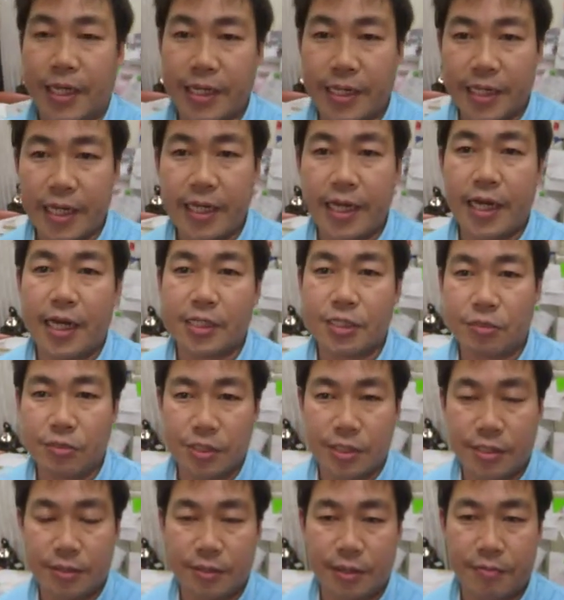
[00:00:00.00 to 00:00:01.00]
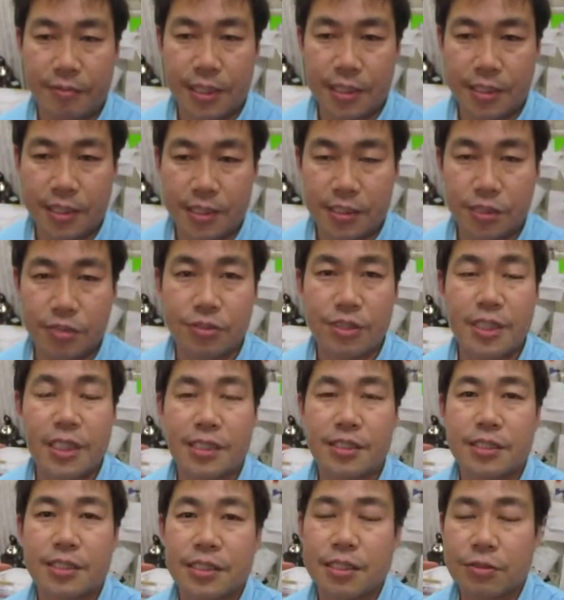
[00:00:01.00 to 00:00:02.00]
大体八王子では皆さん12
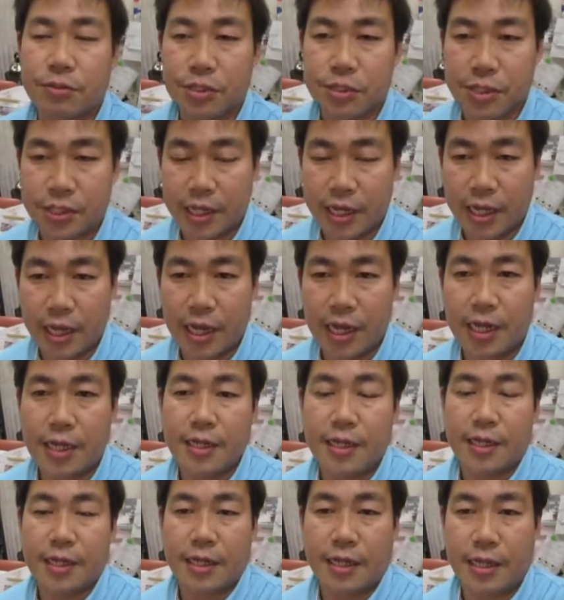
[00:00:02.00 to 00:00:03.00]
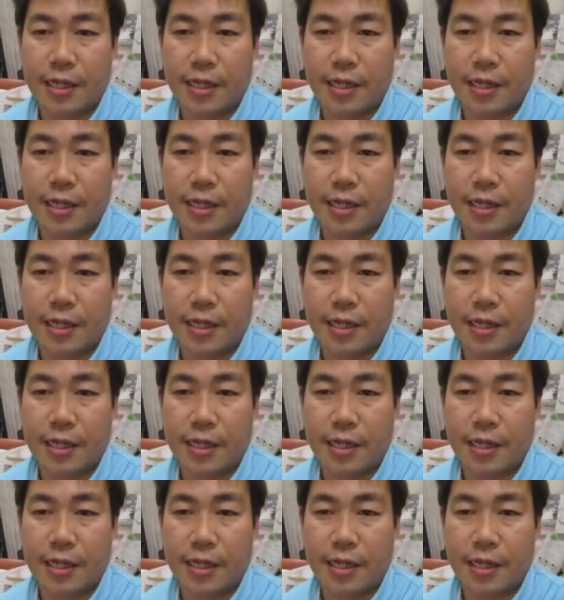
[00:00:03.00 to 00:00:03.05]
月に取り付けが、